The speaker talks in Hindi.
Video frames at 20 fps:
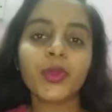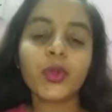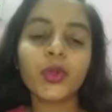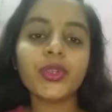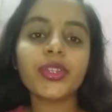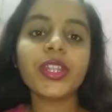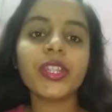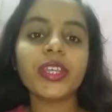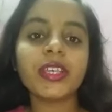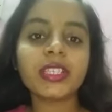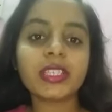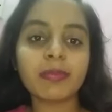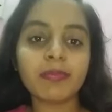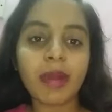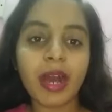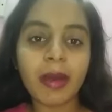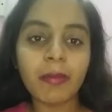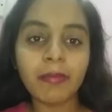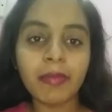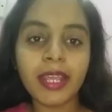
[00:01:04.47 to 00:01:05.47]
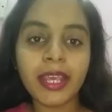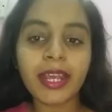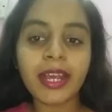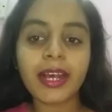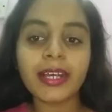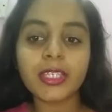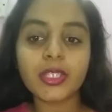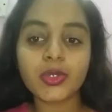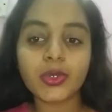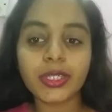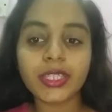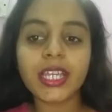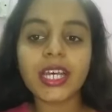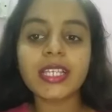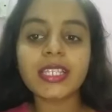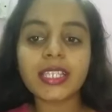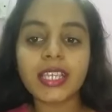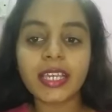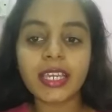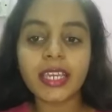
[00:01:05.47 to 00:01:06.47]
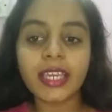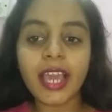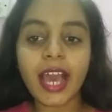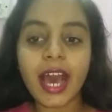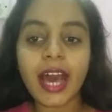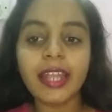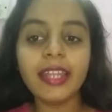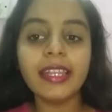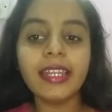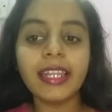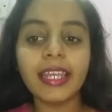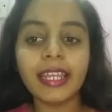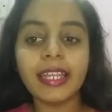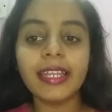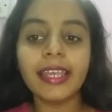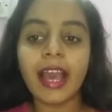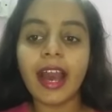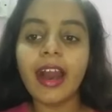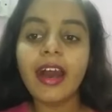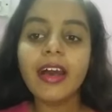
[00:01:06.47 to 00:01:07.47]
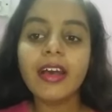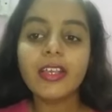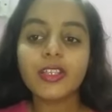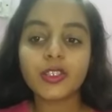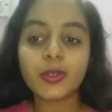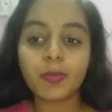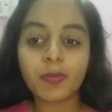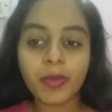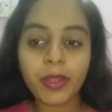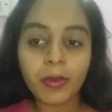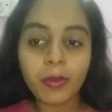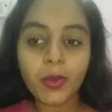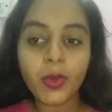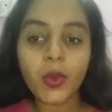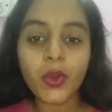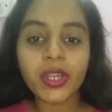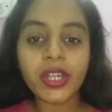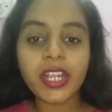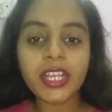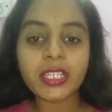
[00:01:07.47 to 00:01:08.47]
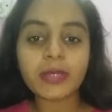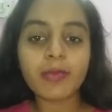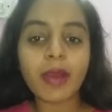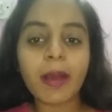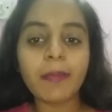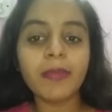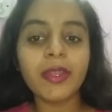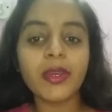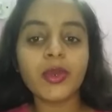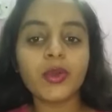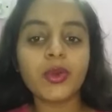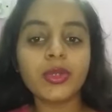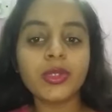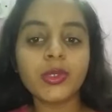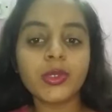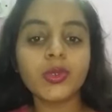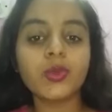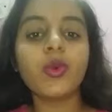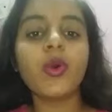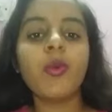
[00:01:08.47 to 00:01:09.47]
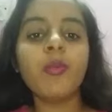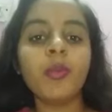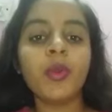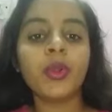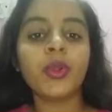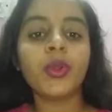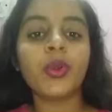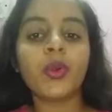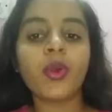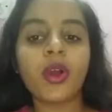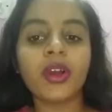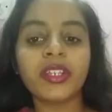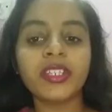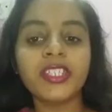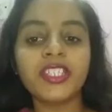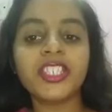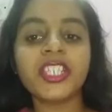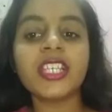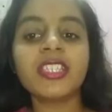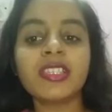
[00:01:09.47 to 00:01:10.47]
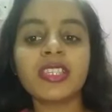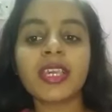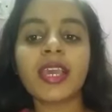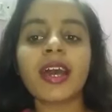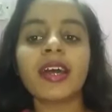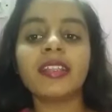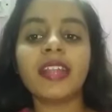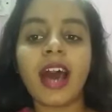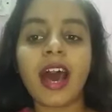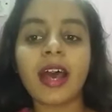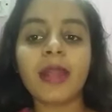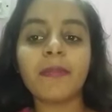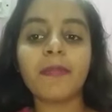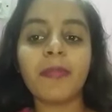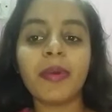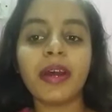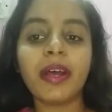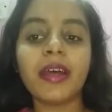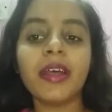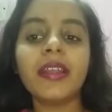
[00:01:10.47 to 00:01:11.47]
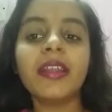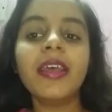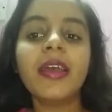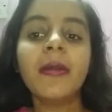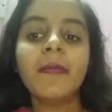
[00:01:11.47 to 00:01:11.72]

खुद इस मामले का स्वतः संज्ञान ले लिया सुप्रीम कोर्ट ने इस मामले को सुओ मोटो कॉग्निजेंस के आधार पर